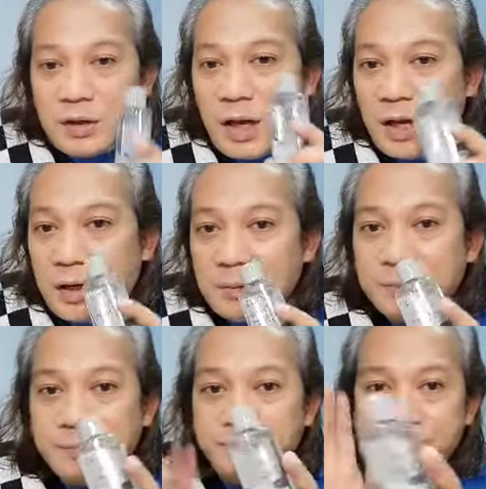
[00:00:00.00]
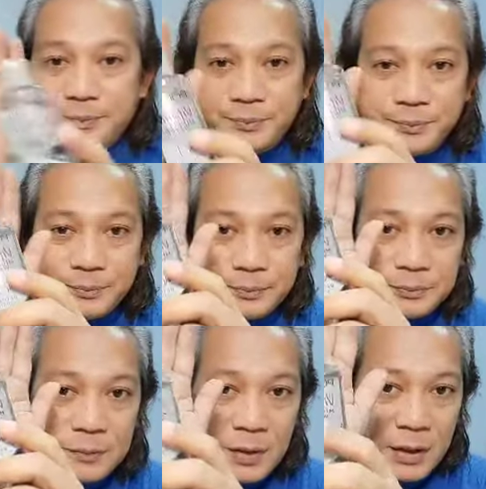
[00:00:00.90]
um,
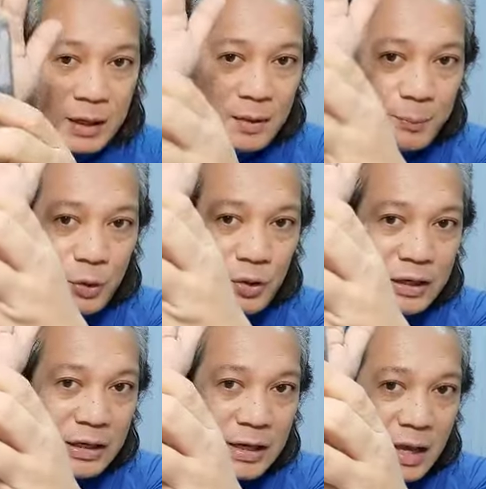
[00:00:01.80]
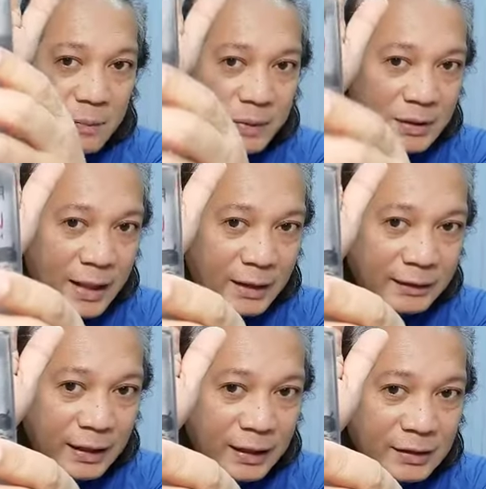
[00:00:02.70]
ayan po yung ginagamit
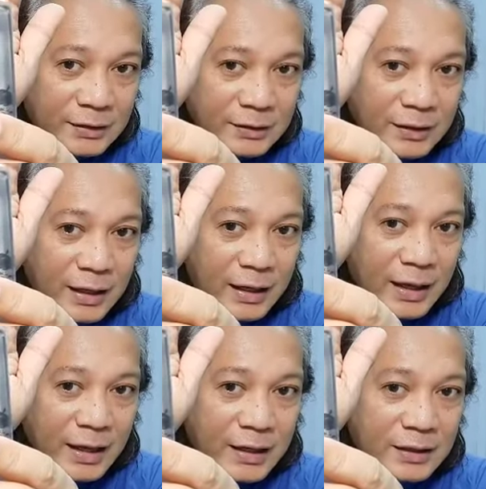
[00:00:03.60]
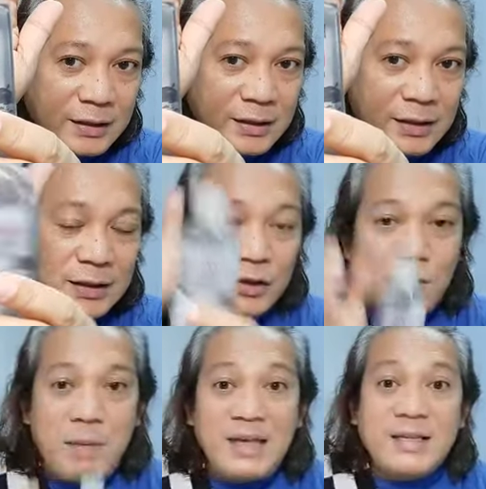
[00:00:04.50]
natin. Yan.
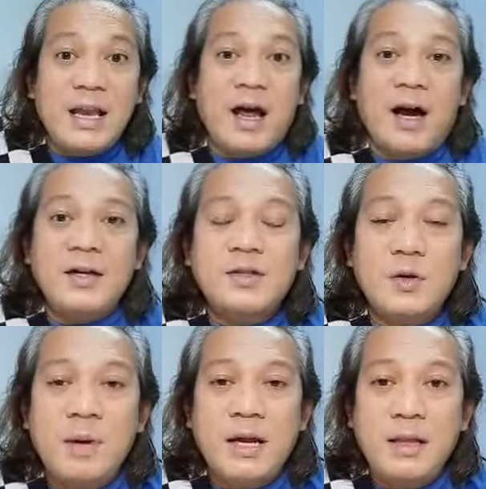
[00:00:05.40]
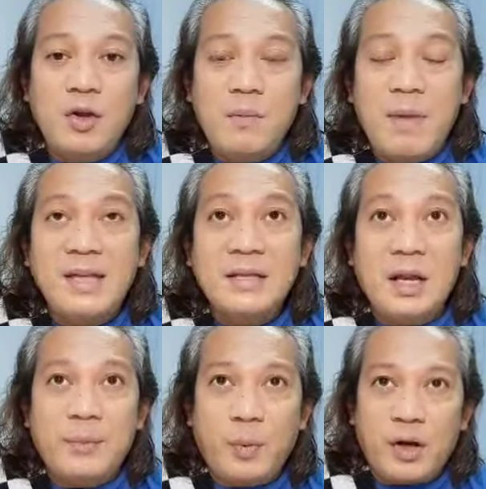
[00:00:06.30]
Yung micellar. So, maganda yung
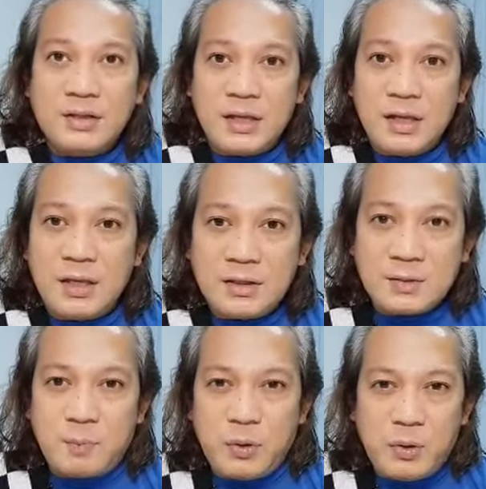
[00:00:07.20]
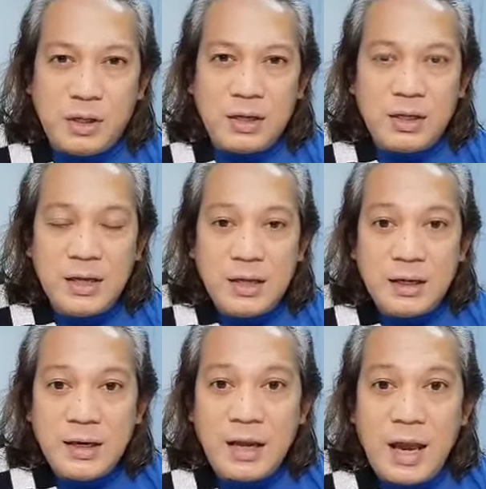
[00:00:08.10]
micellar po kasi it's purely
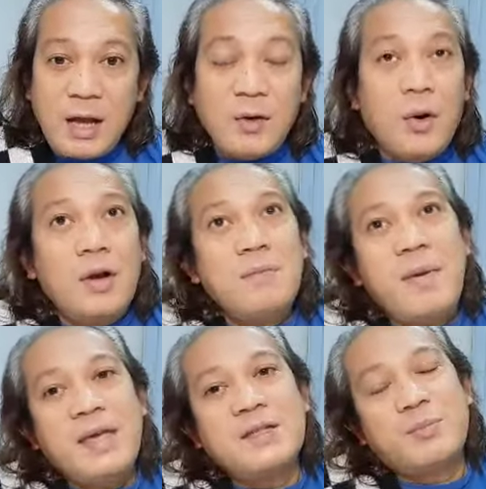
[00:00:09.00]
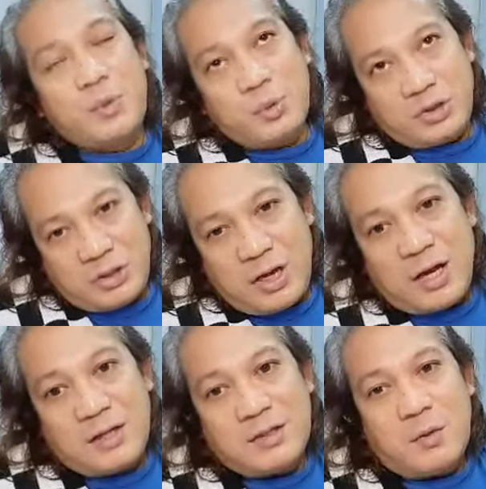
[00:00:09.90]
non-alcohol based po
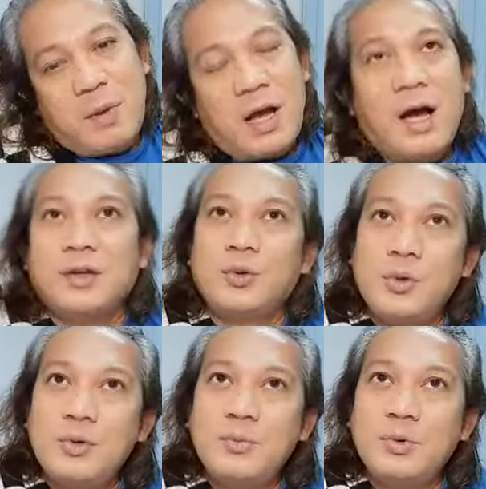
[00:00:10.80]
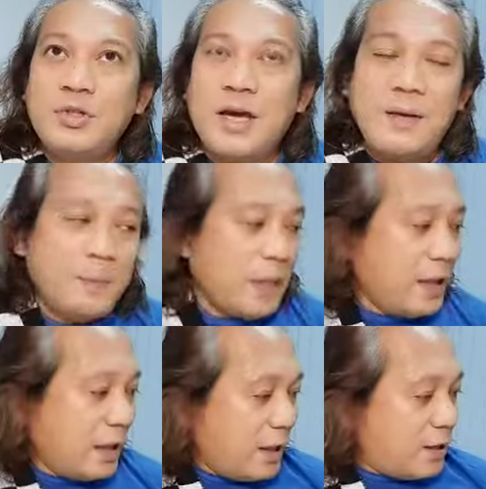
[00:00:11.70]
siya. So, makakatulong po siya.
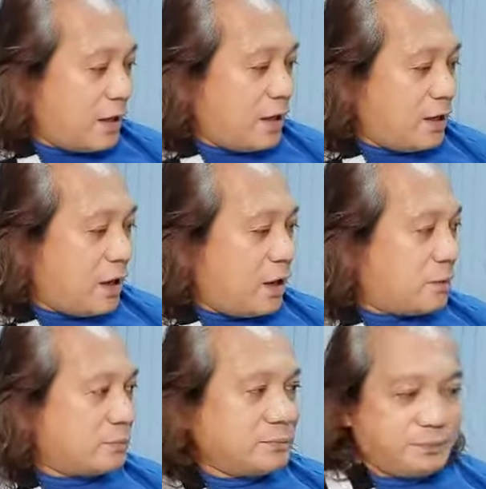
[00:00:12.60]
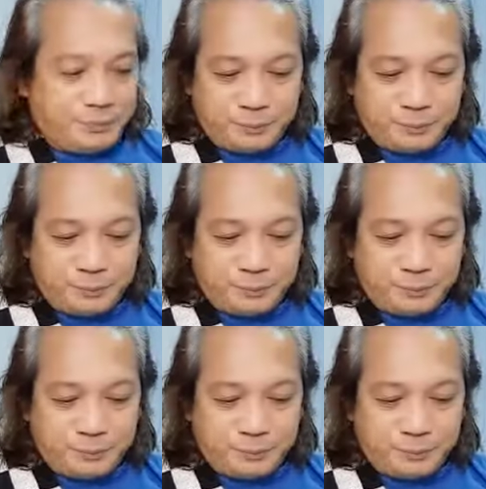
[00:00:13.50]
And then, um,